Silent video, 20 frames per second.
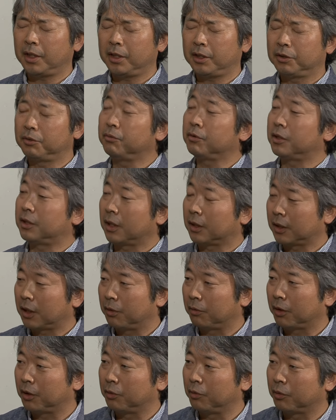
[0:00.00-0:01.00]
数値だっ
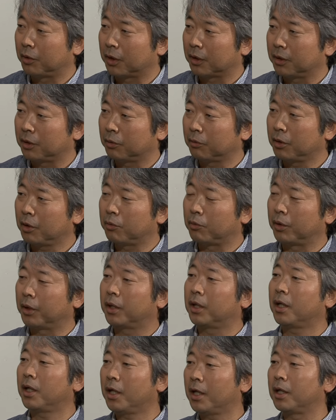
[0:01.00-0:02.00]
たのかどうかってことは、こ
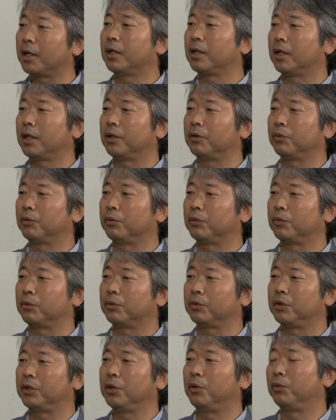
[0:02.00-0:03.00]
れから
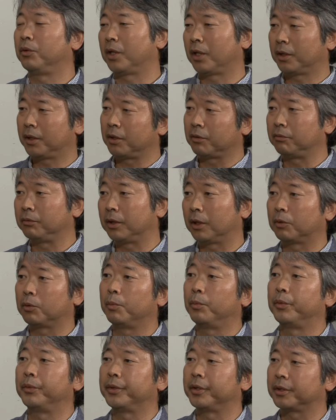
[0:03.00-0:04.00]
議論になっていくんだ
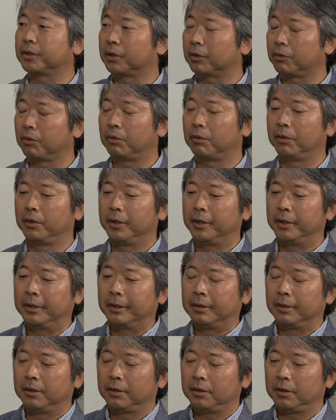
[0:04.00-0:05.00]
と思うんですけど、
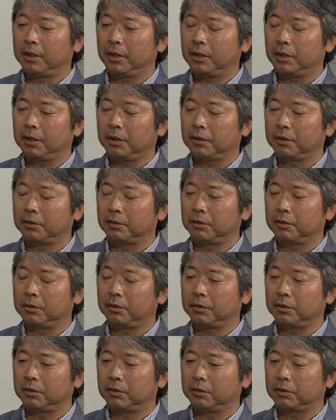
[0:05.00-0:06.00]
で
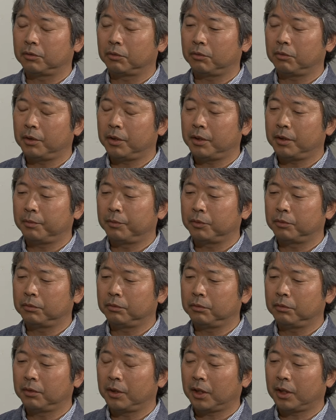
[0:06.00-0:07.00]
それで
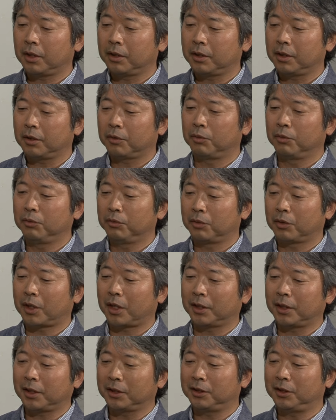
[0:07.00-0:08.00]
僕の中で今度
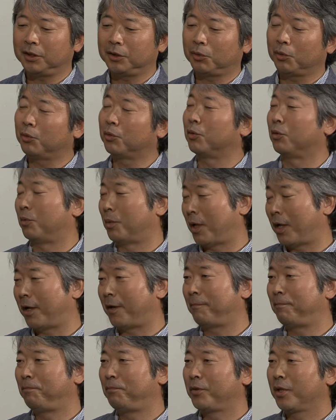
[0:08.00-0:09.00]
悲しいところ
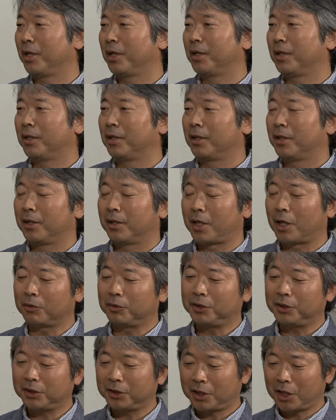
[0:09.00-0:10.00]
は、
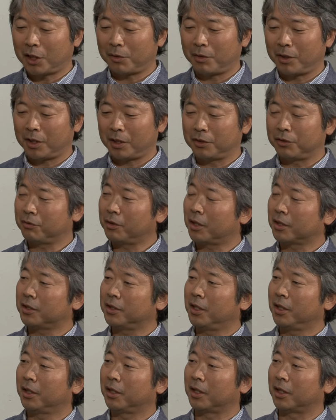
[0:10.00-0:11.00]
核実験は
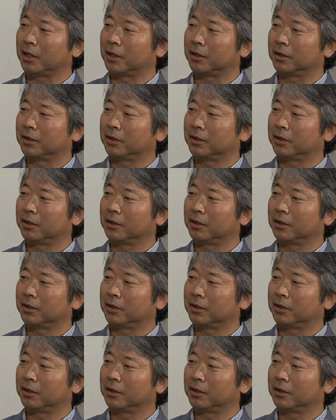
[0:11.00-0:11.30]
18年間